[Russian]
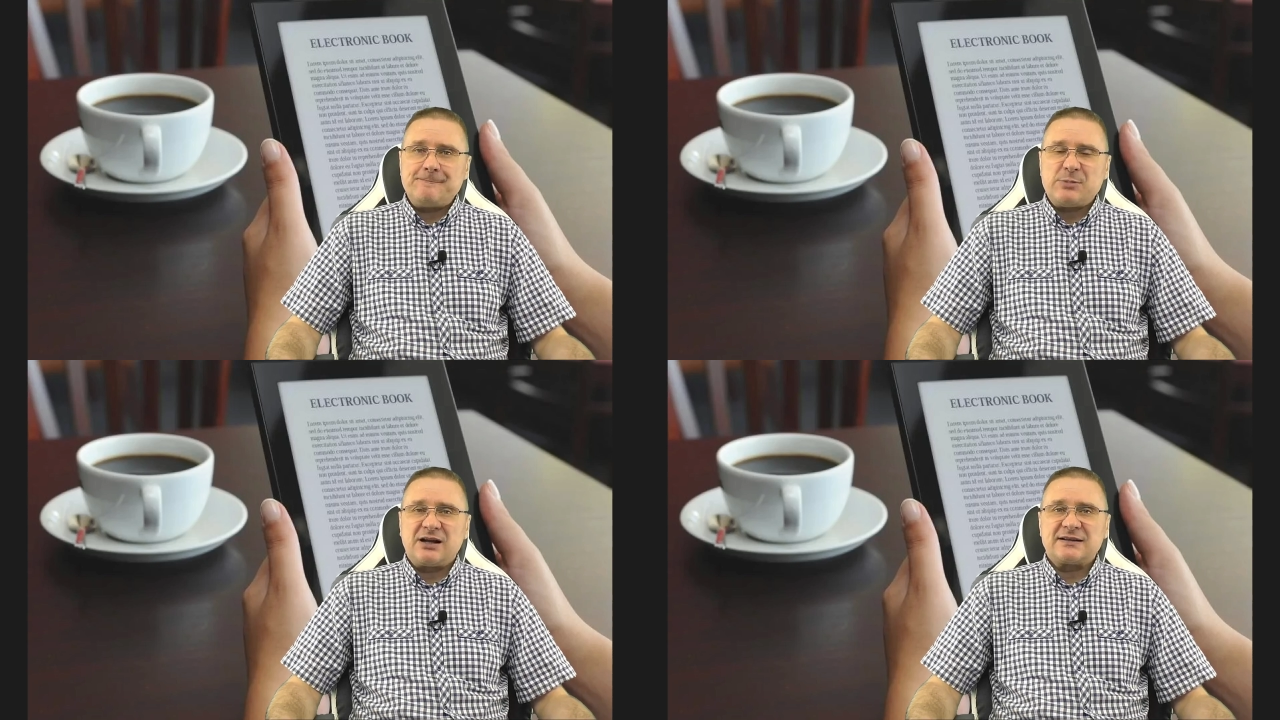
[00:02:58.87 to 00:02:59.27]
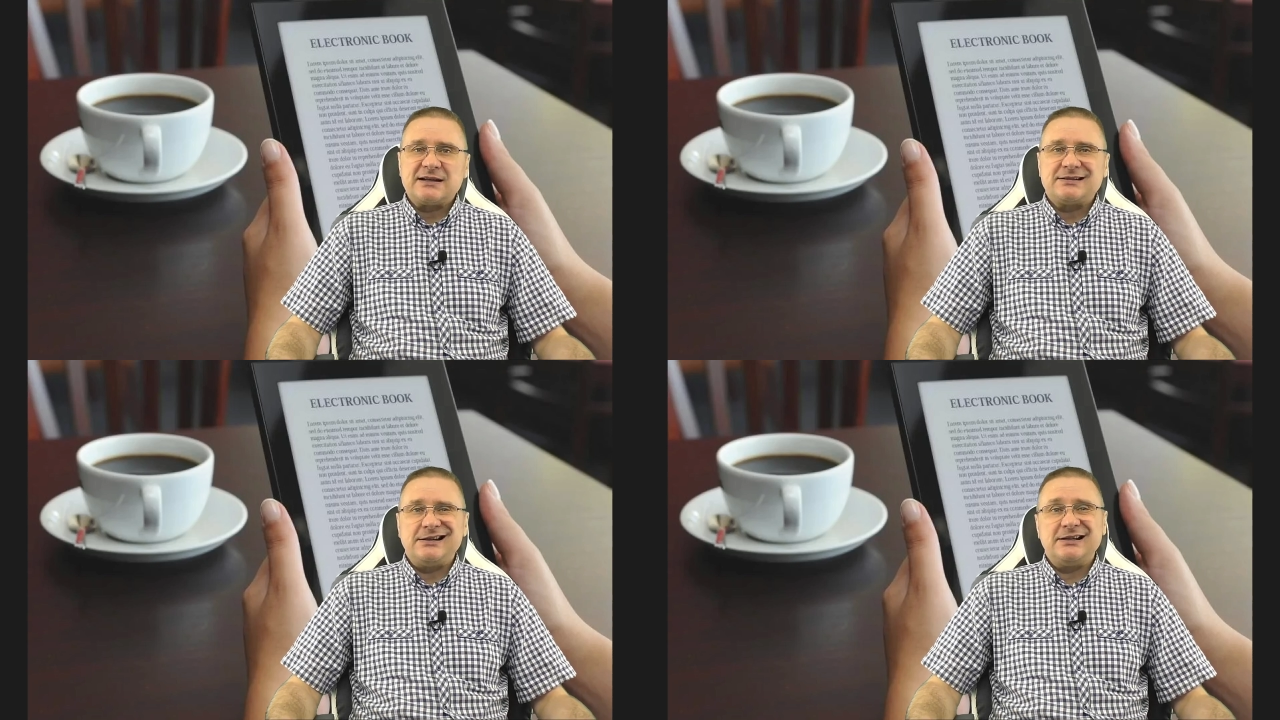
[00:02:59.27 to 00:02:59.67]

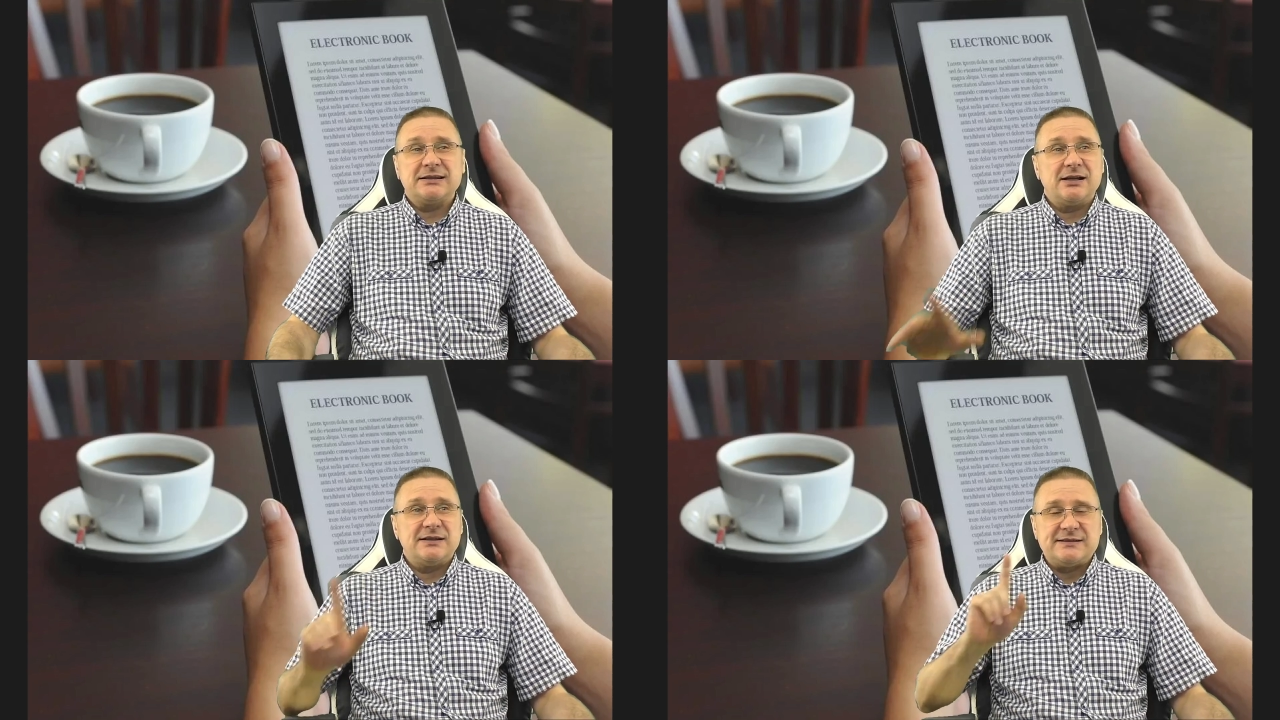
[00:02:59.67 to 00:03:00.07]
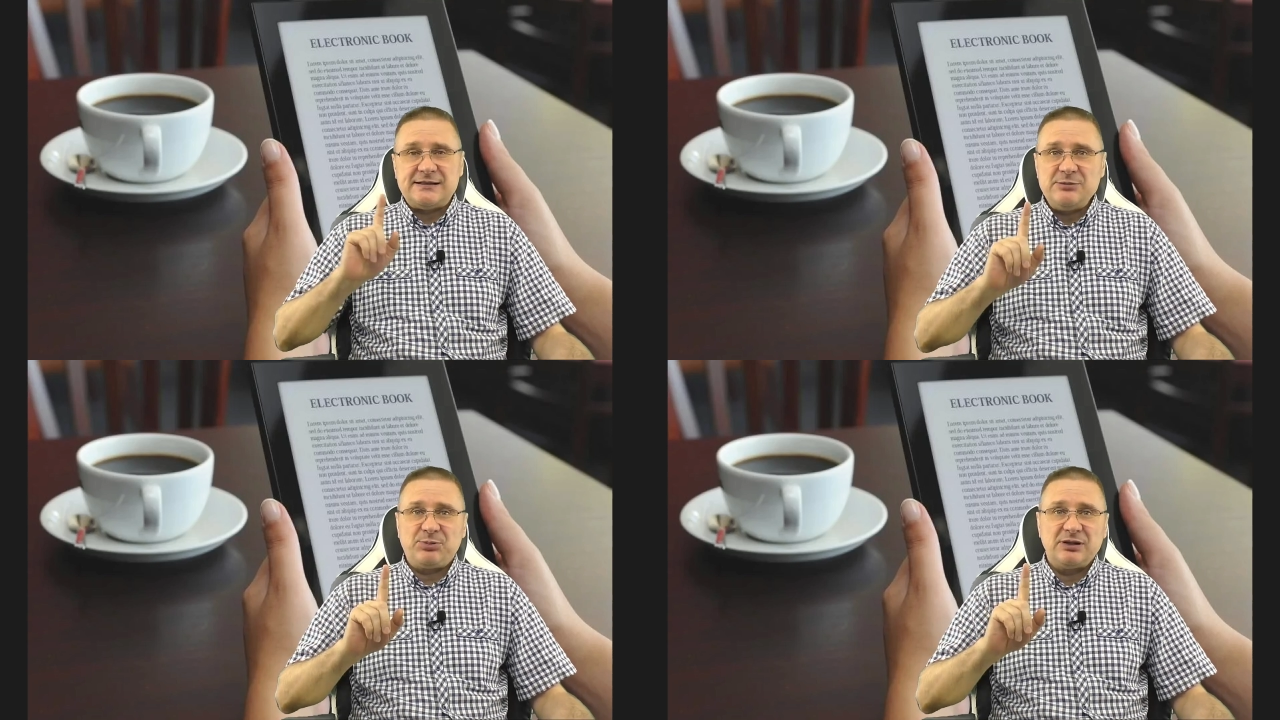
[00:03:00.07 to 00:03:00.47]
показатель – это
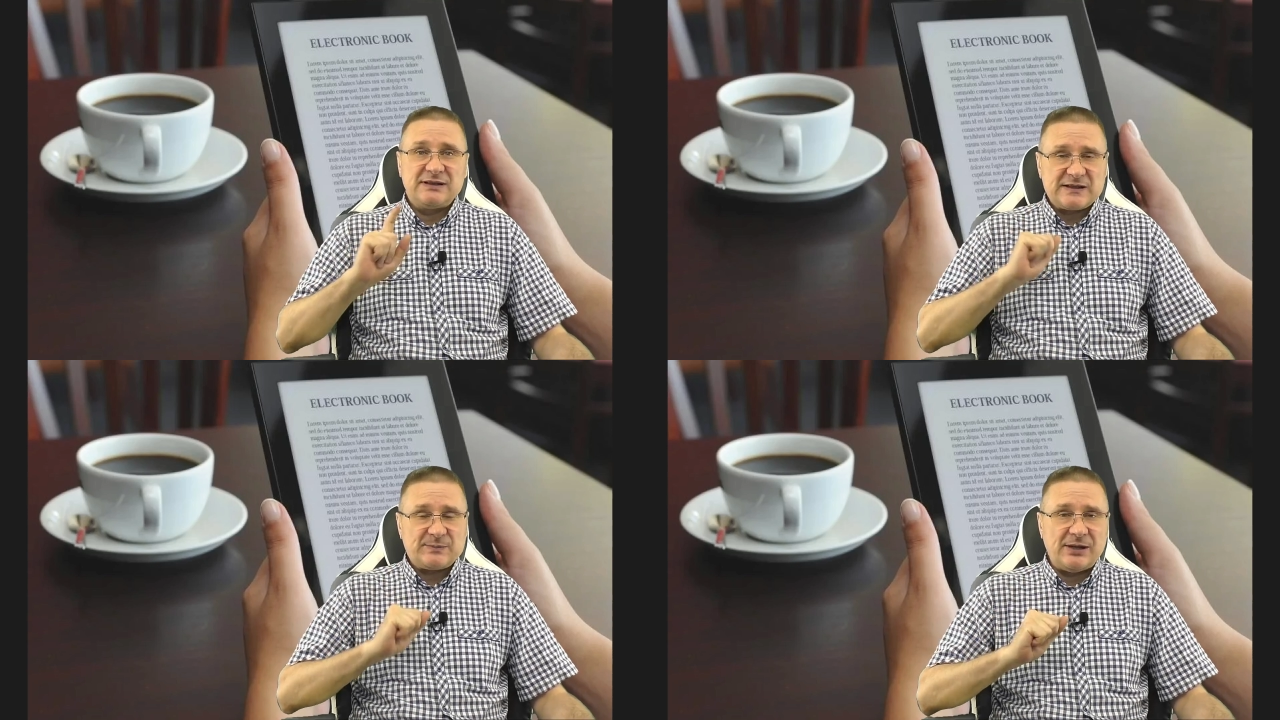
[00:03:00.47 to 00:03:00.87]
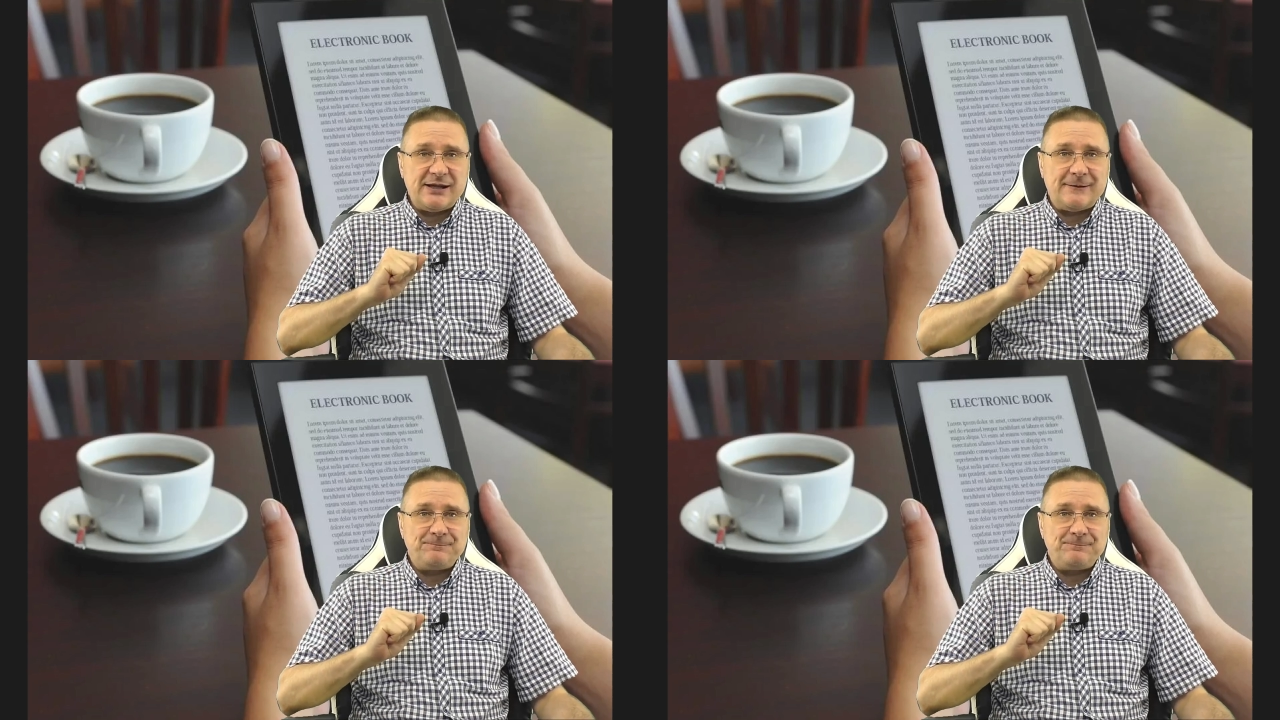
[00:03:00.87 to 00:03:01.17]
тип дисплея.